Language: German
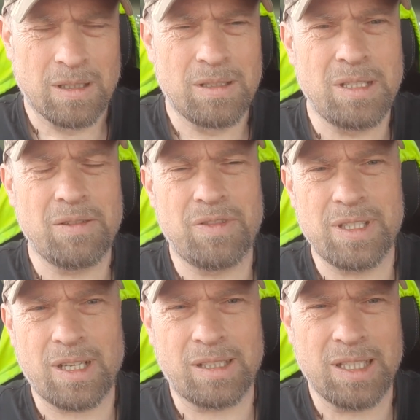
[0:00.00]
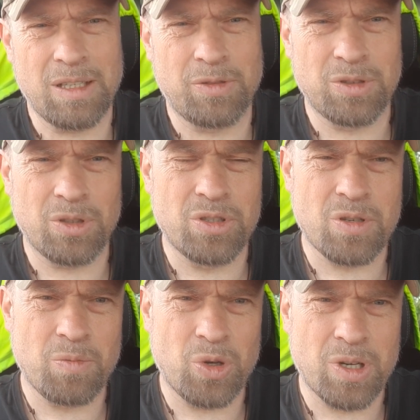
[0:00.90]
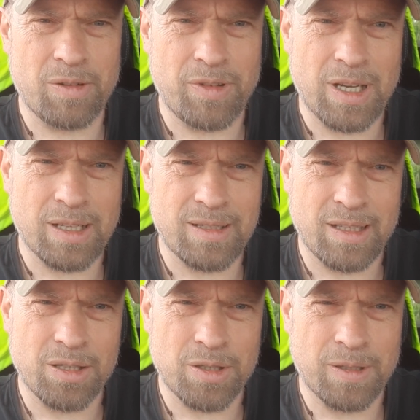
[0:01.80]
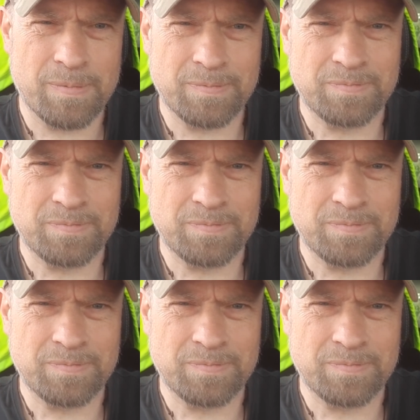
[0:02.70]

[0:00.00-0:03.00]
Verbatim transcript: Nie wieder Krieg von deutschem Boden, Fragezeichen.